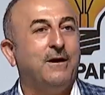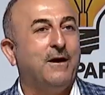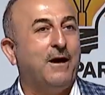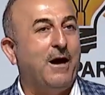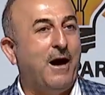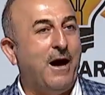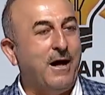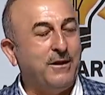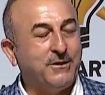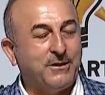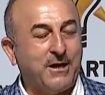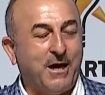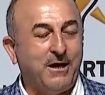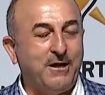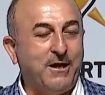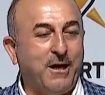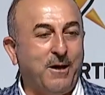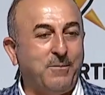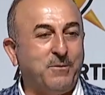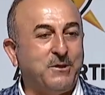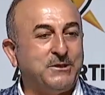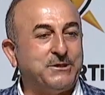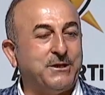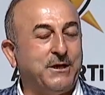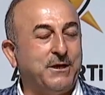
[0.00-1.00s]

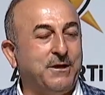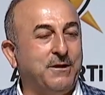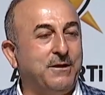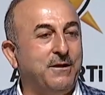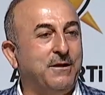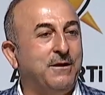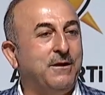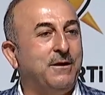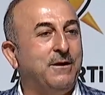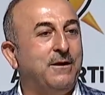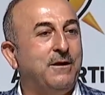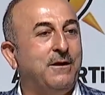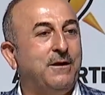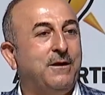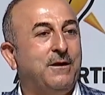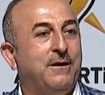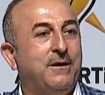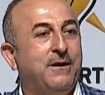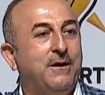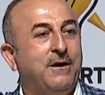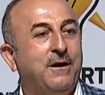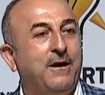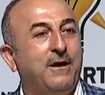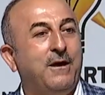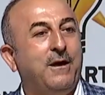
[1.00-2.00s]
Antalya'mızın
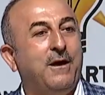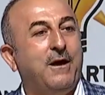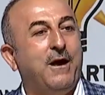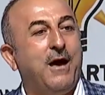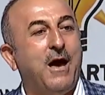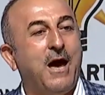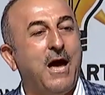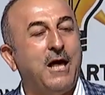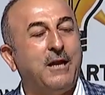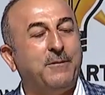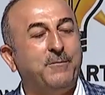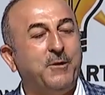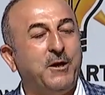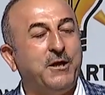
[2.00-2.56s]
her